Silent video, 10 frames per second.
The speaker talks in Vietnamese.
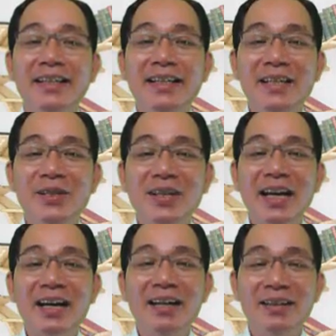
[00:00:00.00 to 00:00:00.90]
Nì
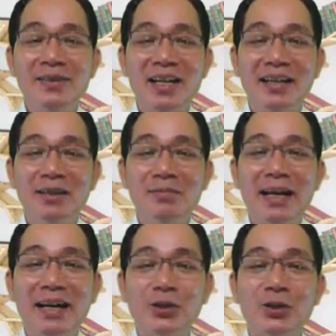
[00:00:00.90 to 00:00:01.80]
gia, à, gia đình
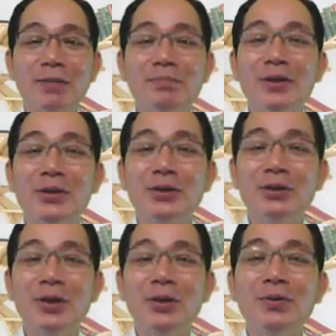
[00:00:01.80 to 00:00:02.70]
bạn sấm mơ sư
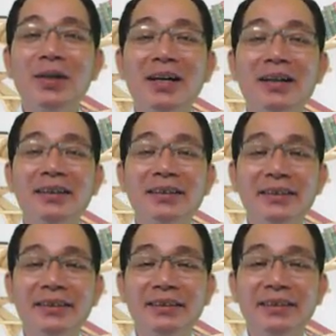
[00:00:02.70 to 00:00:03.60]
hô là
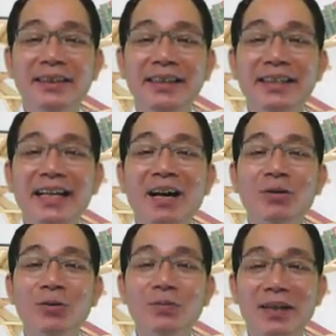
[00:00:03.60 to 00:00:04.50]
khi
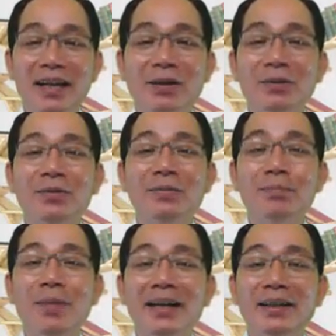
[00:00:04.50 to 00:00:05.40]
nào, lúc nào,
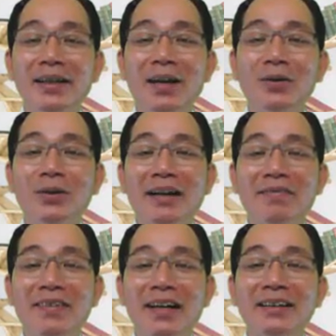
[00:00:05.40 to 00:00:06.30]
ban to
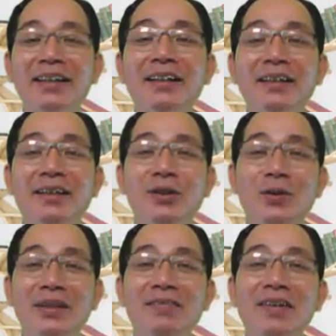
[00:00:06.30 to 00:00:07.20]
nản phan tờ à,
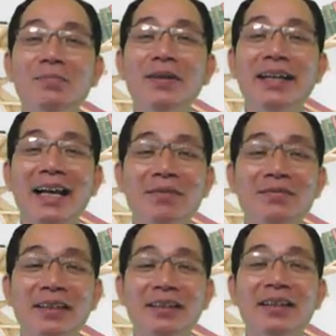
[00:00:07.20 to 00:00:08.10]
chuyển vào miền
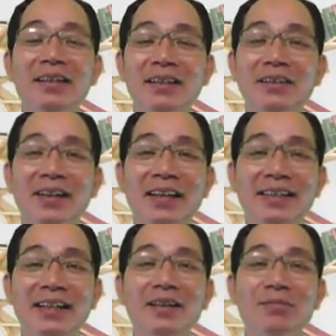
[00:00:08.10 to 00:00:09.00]
Nam vậy như vậy là
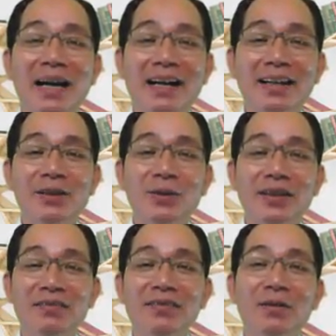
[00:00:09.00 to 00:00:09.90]
gia đình bạn đã
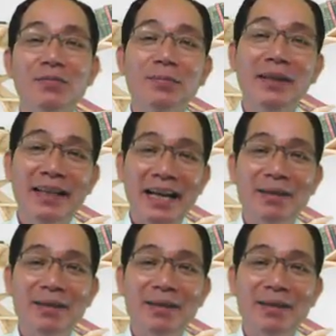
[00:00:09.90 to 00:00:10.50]
chuyển vào miền